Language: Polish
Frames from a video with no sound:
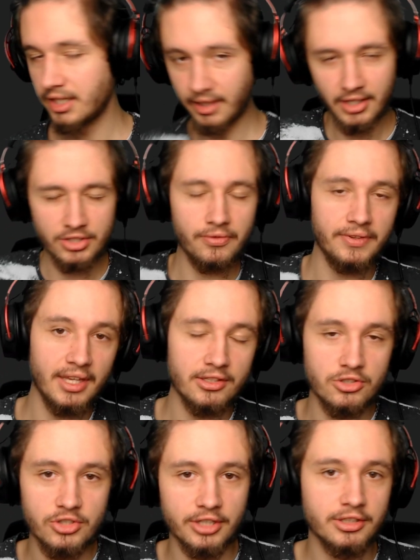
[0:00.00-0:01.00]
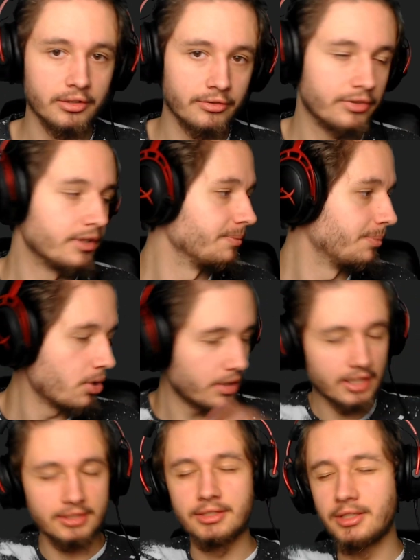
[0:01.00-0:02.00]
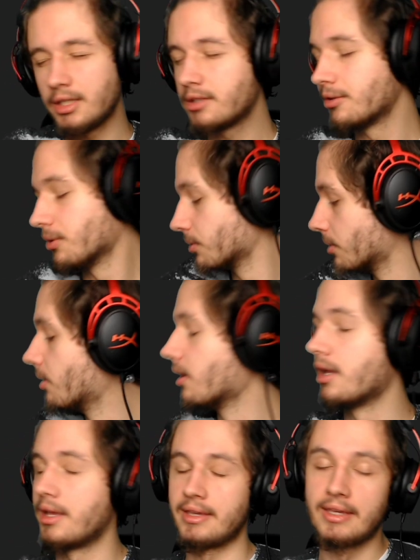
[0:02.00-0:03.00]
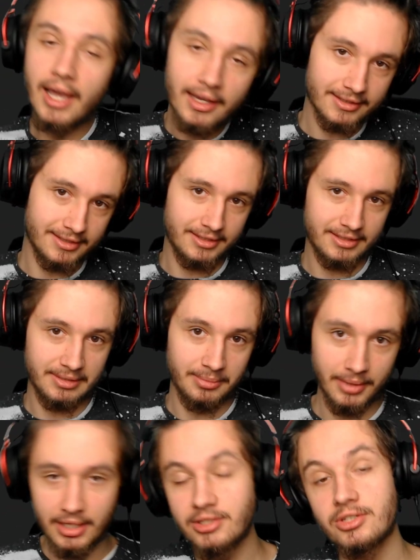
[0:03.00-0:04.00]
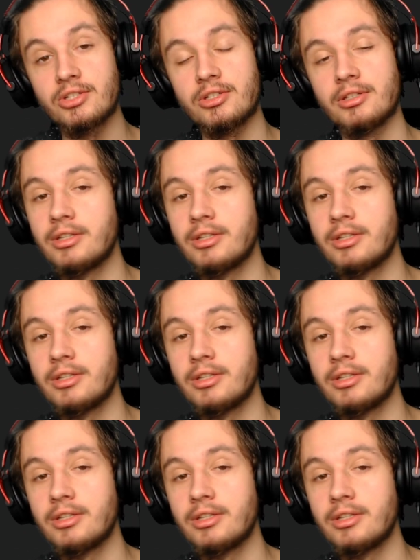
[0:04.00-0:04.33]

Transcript: czy witajcie czaty w poradniku jak mieć,